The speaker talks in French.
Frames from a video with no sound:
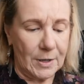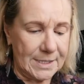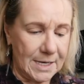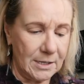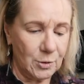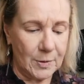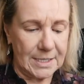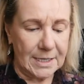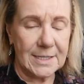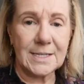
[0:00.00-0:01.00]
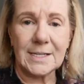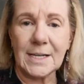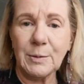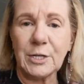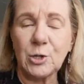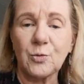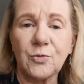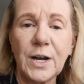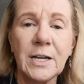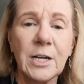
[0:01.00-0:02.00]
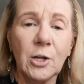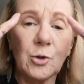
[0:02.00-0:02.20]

60, 70 ans, ben souvent,